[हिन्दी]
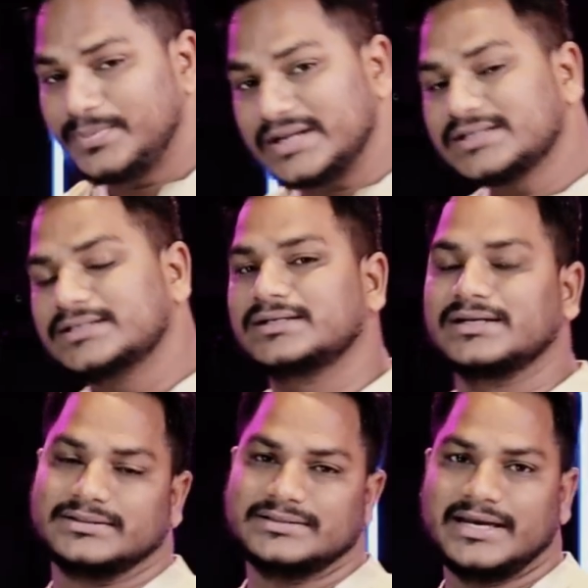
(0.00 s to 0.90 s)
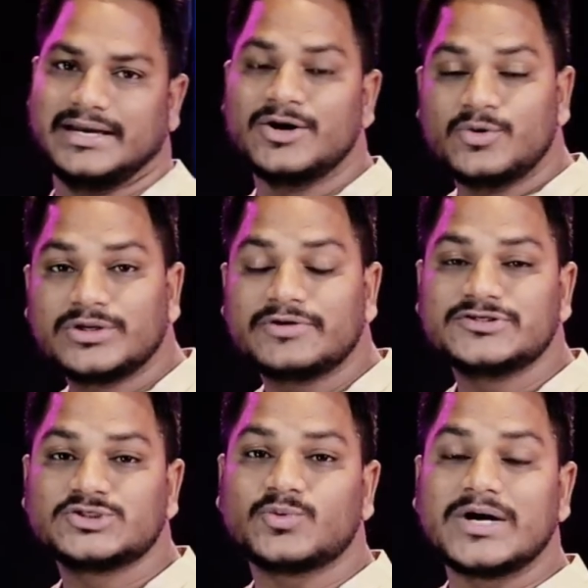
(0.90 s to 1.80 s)
परख करता है उनके
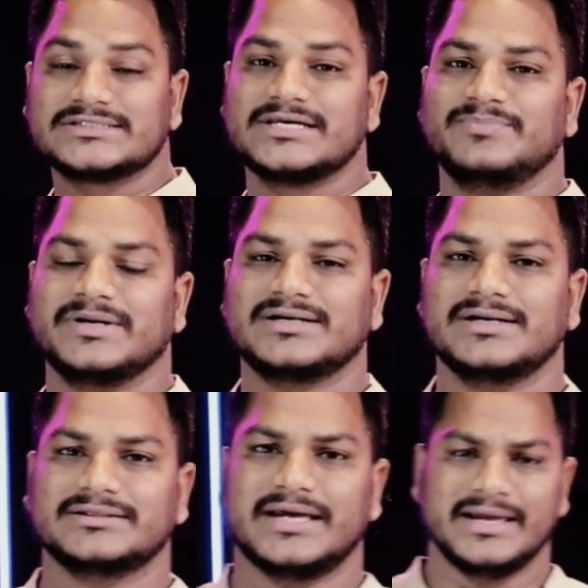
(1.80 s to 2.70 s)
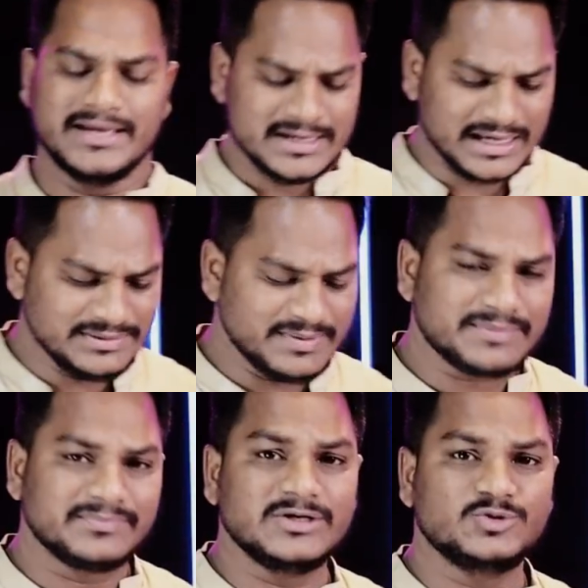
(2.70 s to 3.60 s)
विश्वास की परख करता है कई
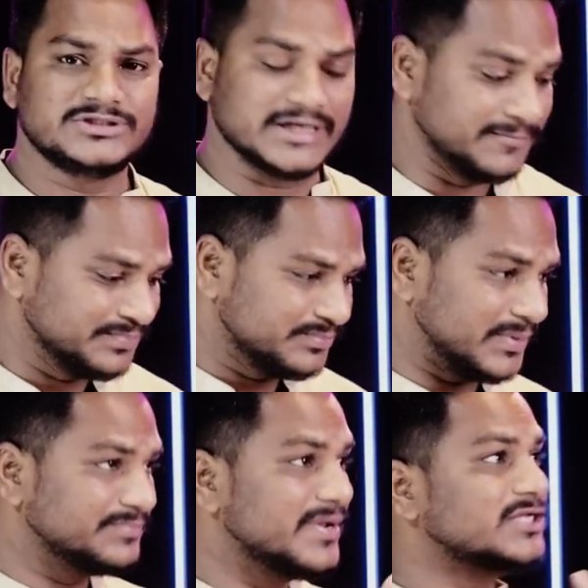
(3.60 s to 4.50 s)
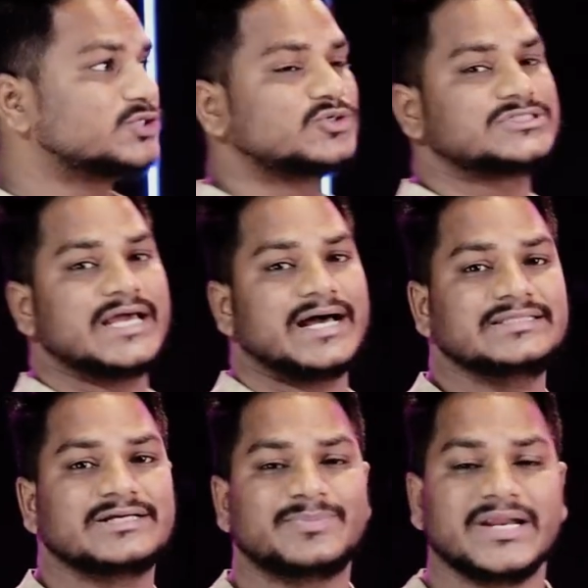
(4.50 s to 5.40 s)
बार मनुष्य परमेश्वर से
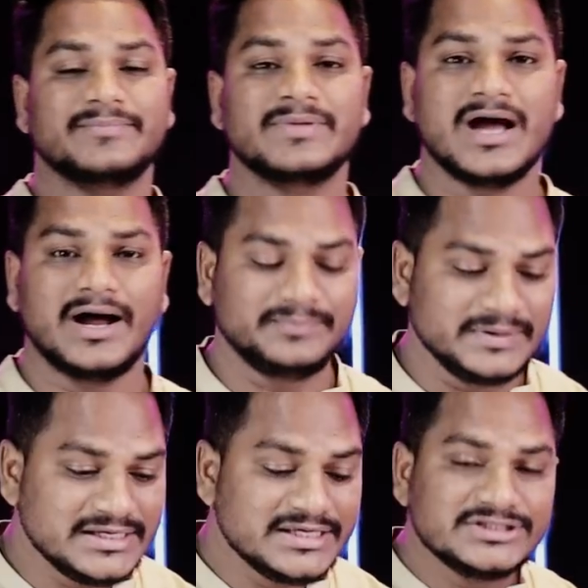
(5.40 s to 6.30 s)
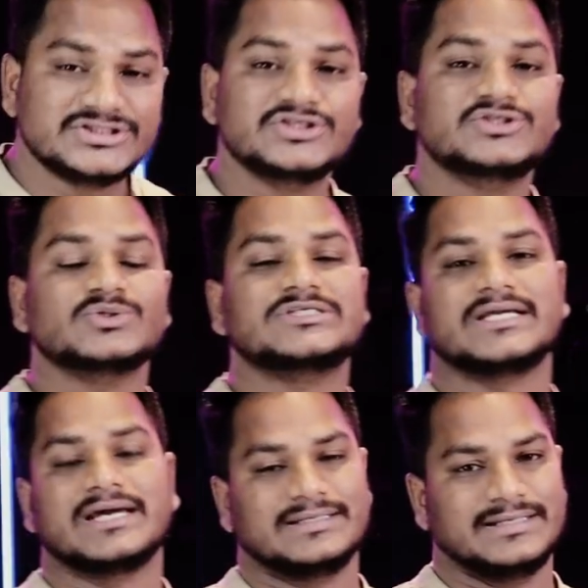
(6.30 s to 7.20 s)
अधिक प्रेम अपनी चीज़ों से
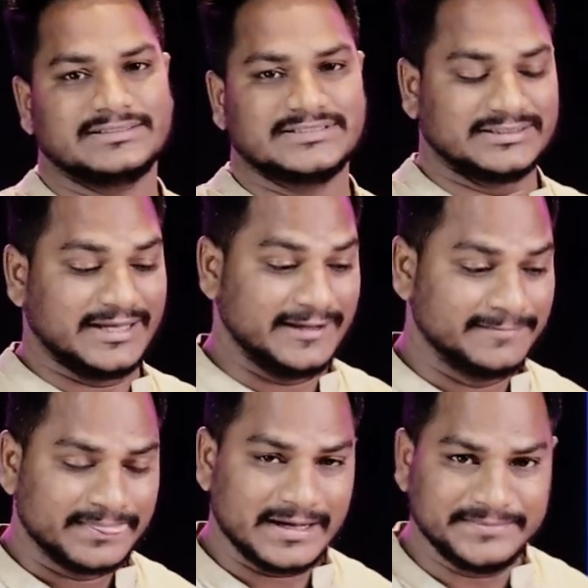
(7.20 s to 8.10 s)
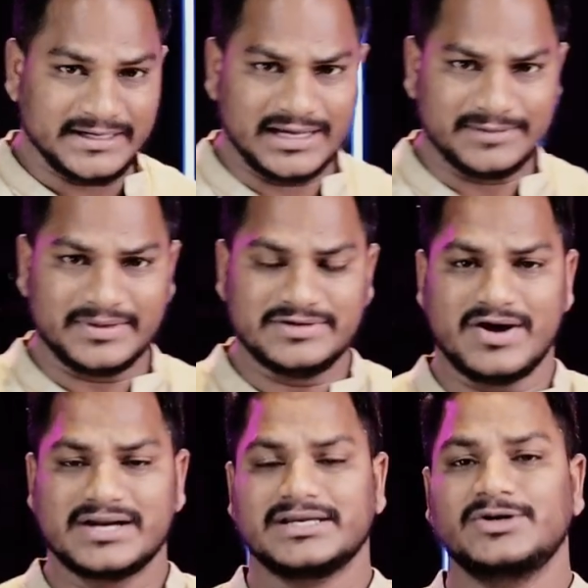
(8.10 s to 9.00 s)
करने लग जाता है अपने घर
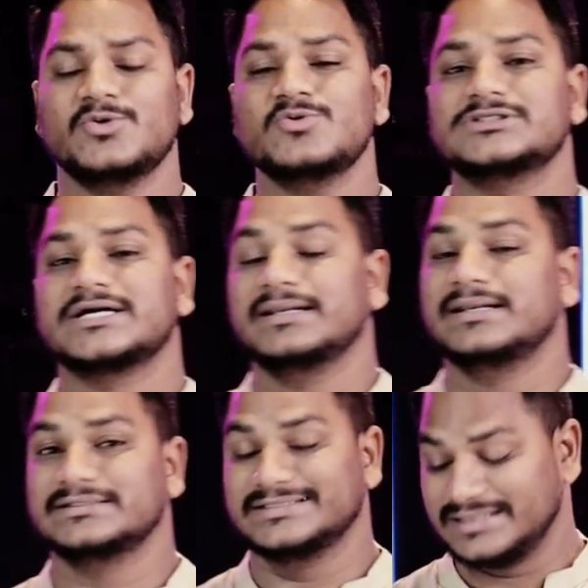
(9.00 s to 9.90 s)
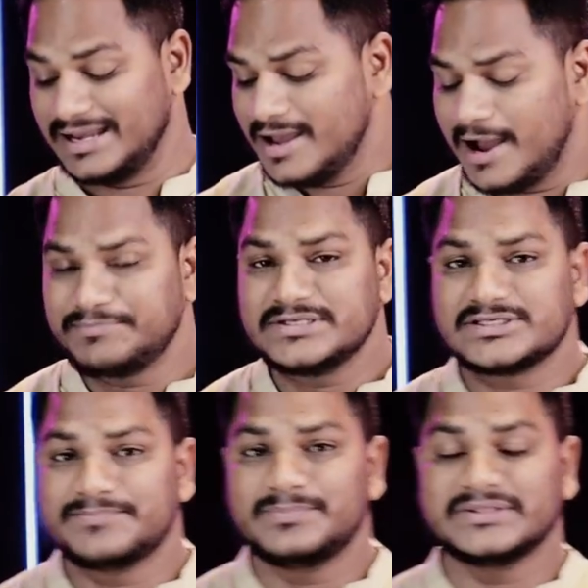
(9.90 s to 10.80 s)
परिवार के लोगों से करने लग जाता है अपनी
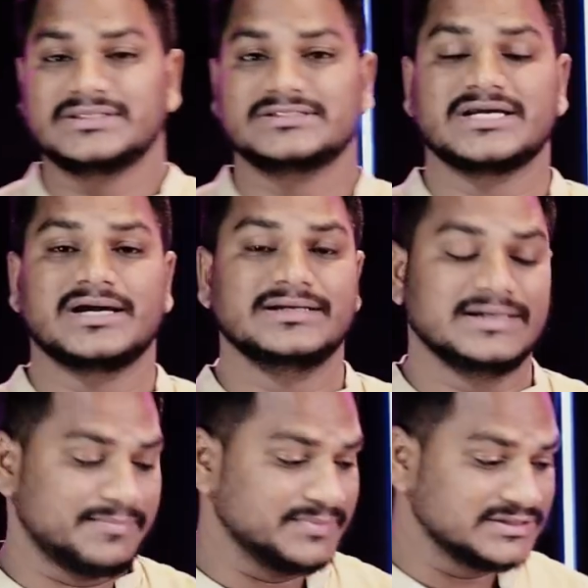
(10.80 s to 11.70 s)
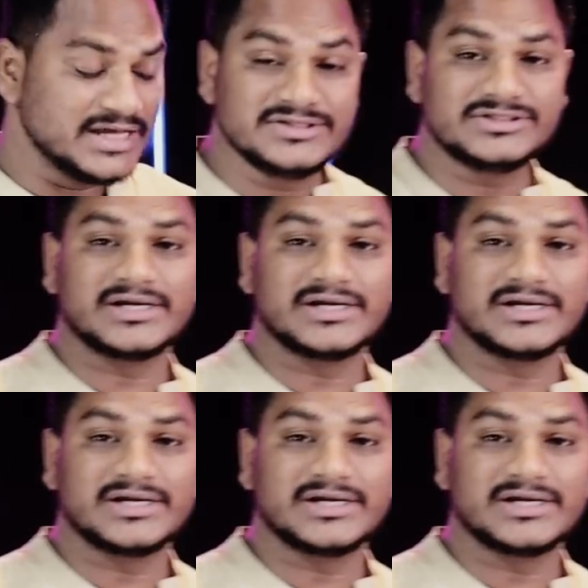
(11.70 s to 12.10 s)
संपत्ति से करने लग अपने धन